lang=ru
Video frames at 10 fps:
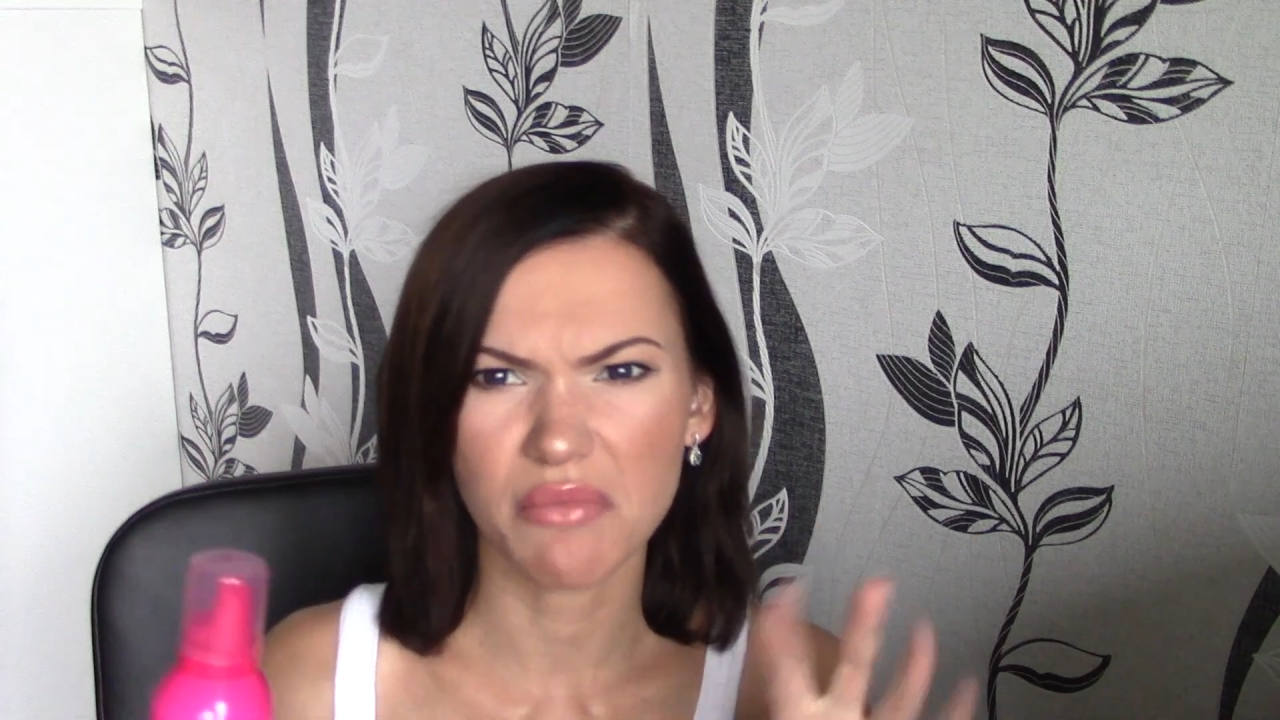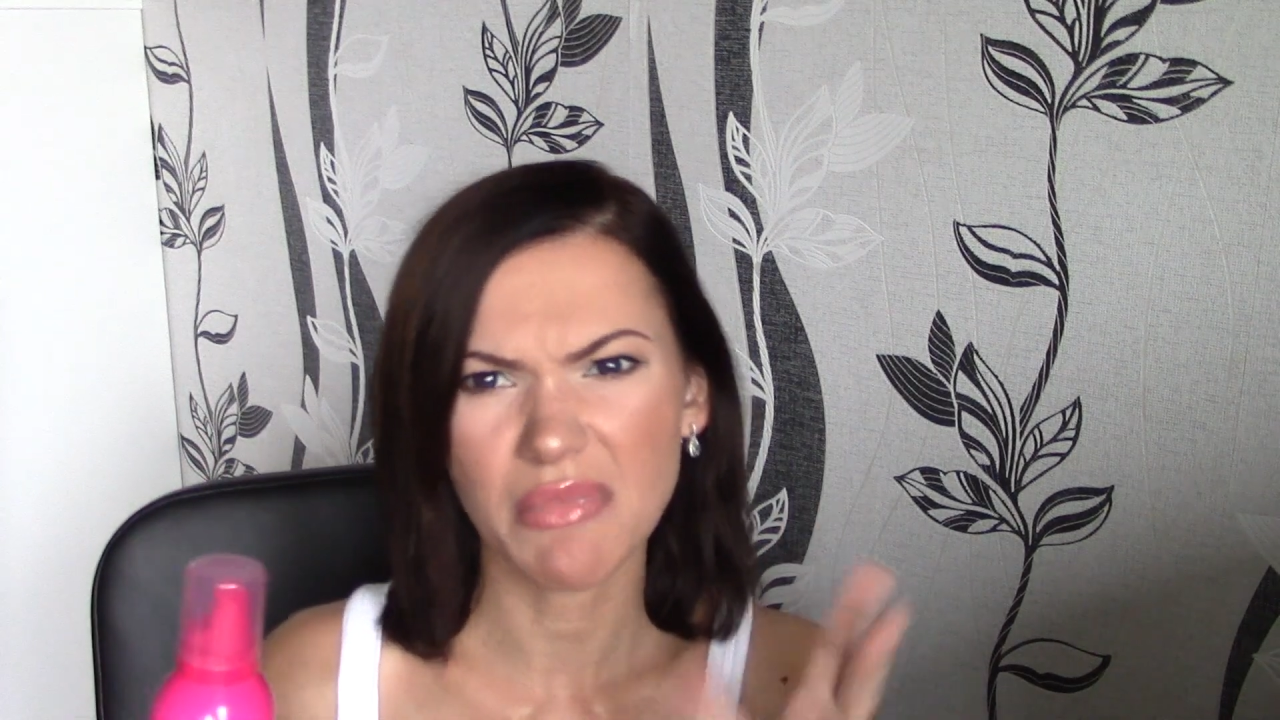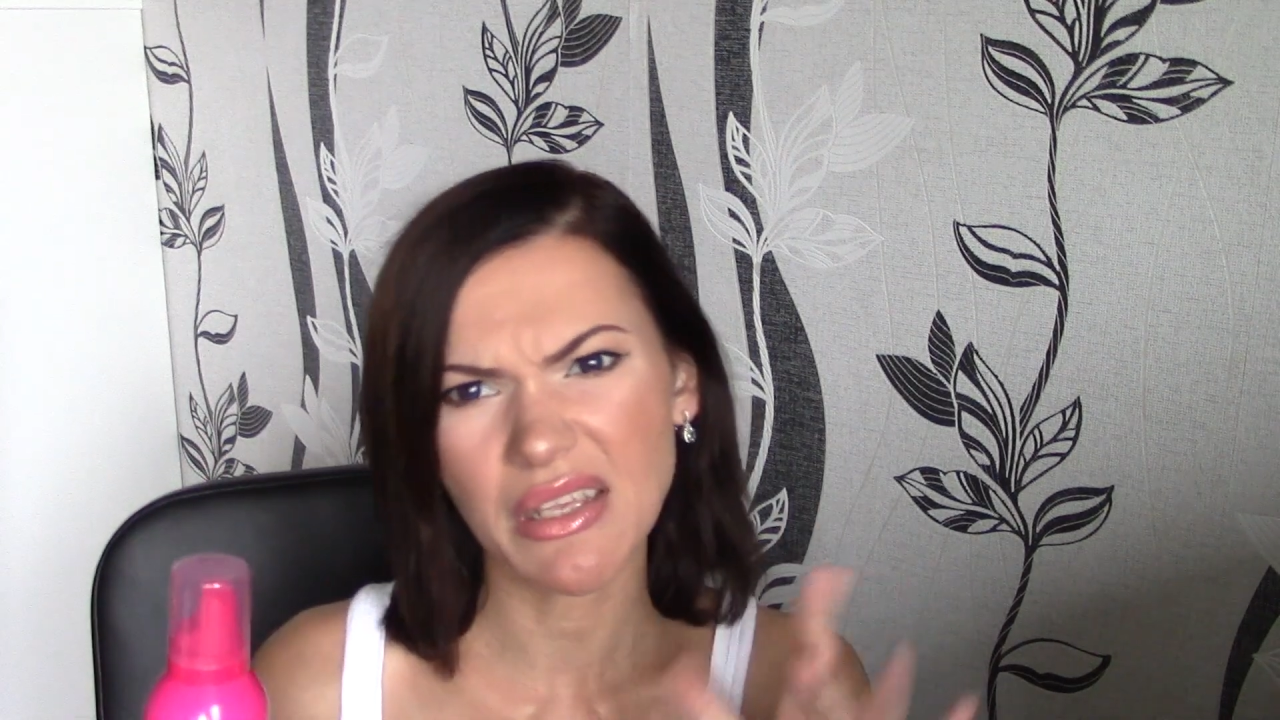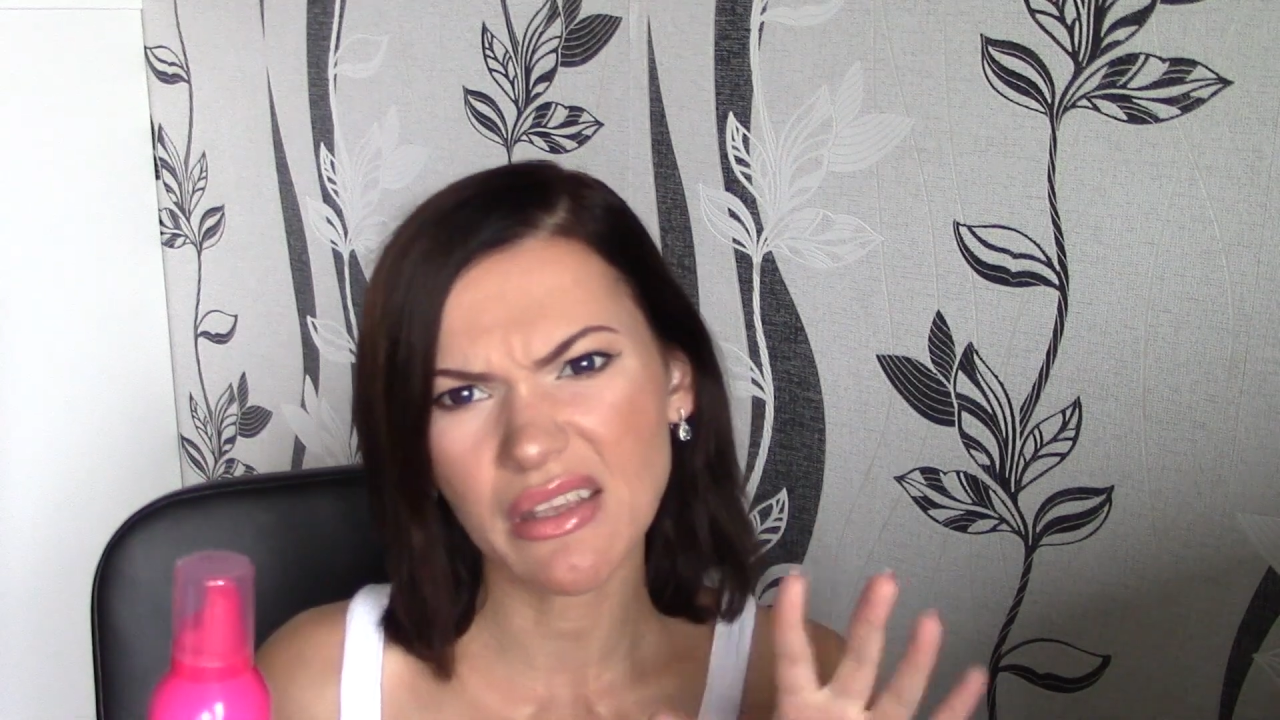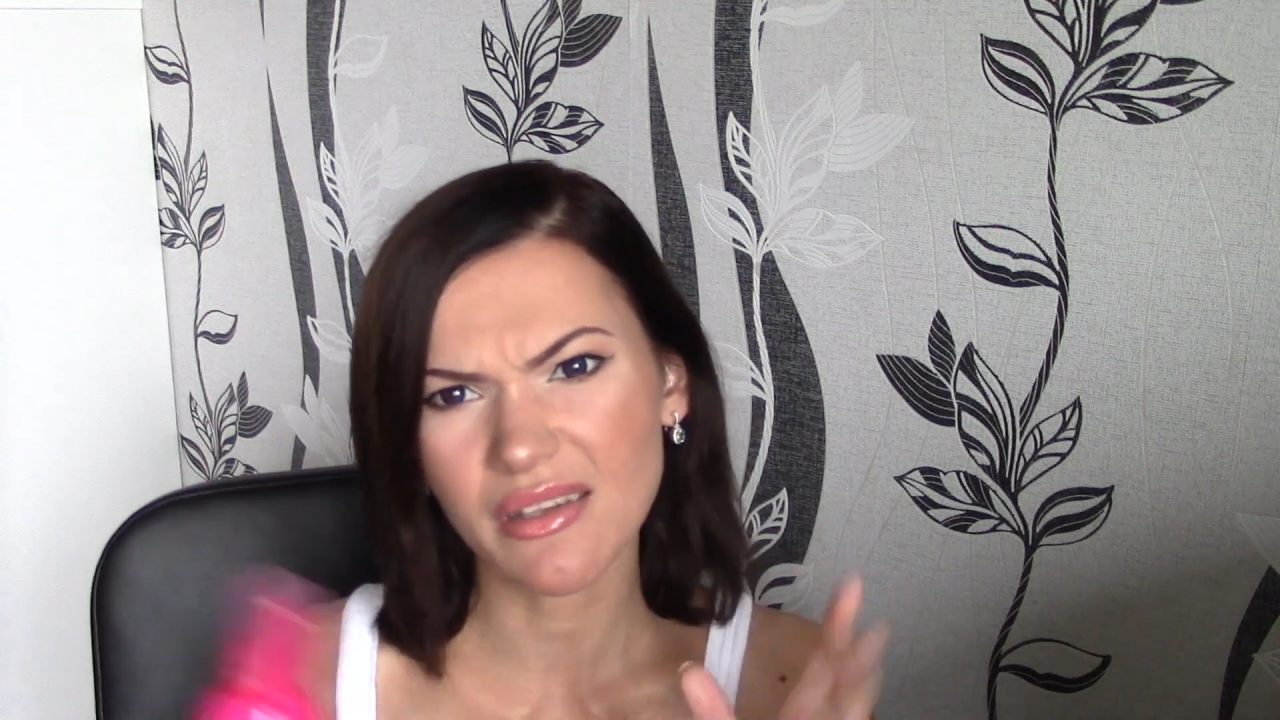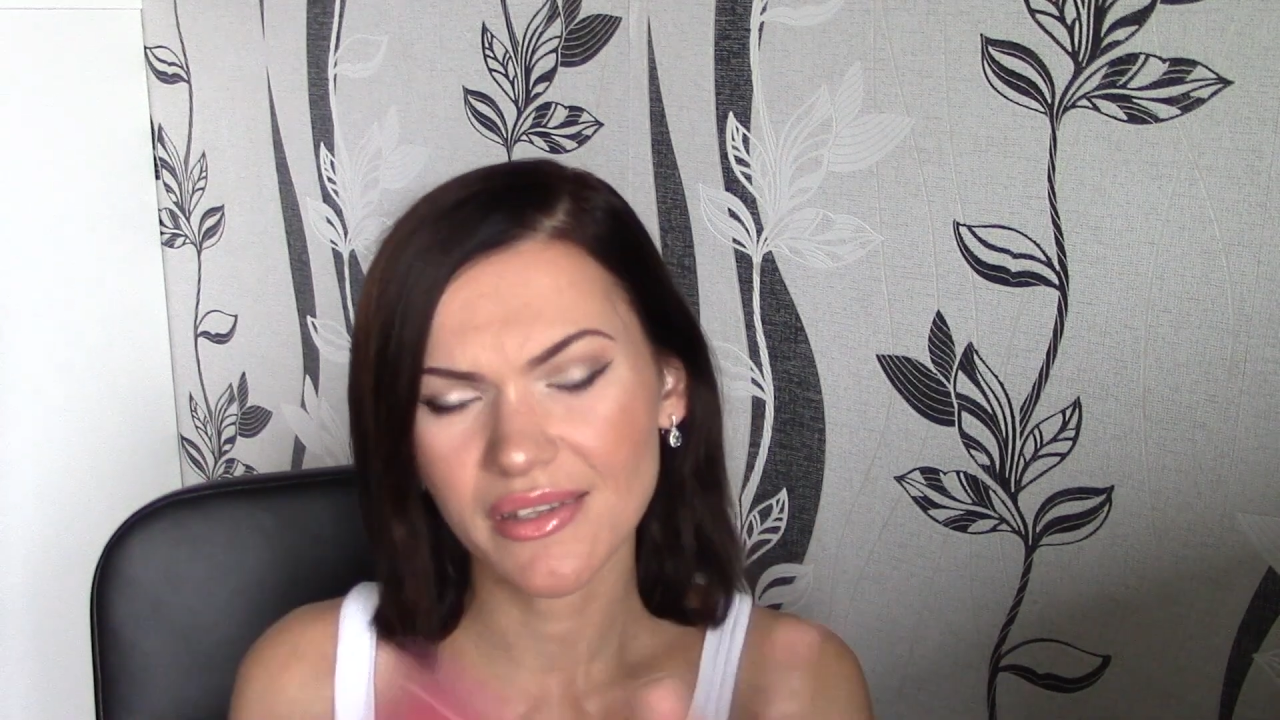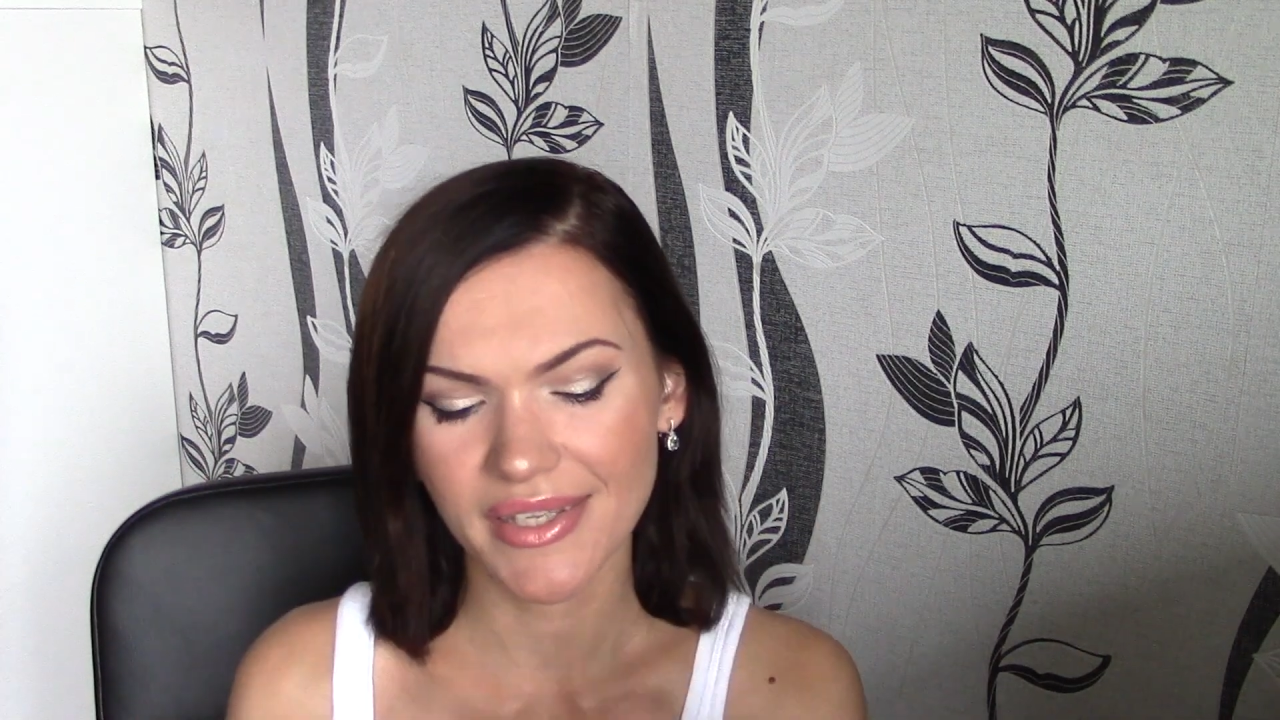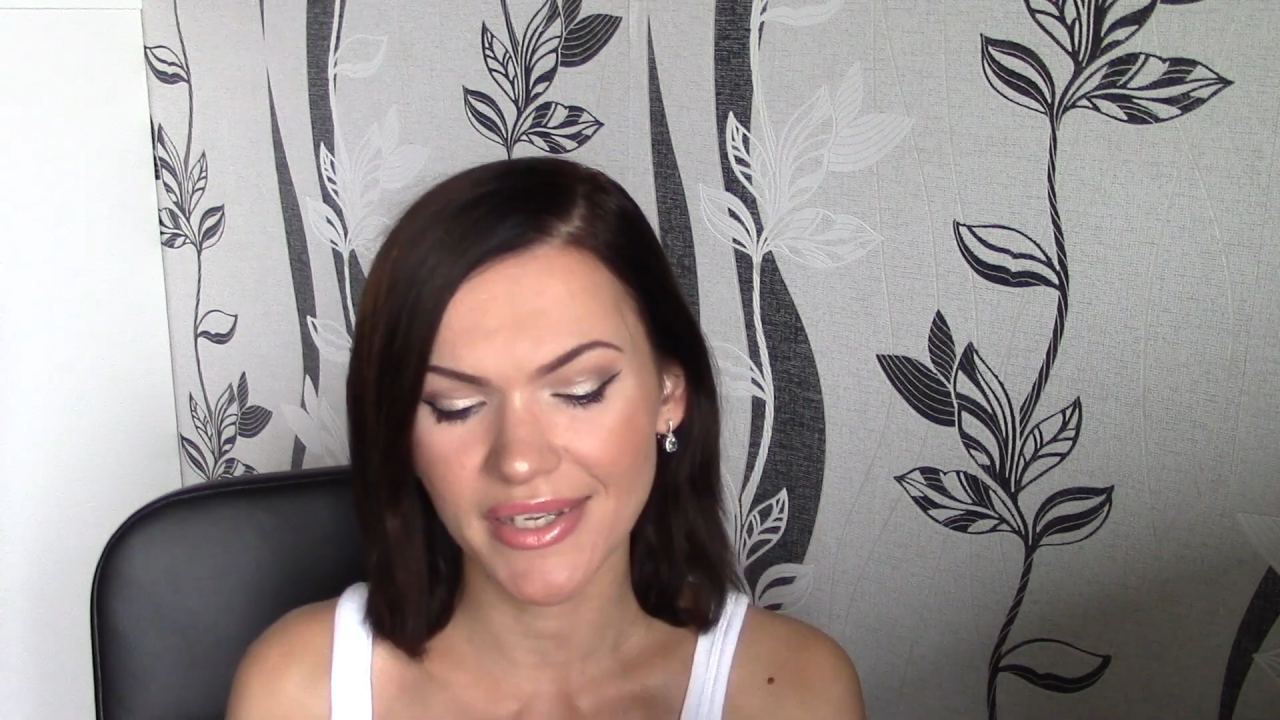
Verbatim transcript: не,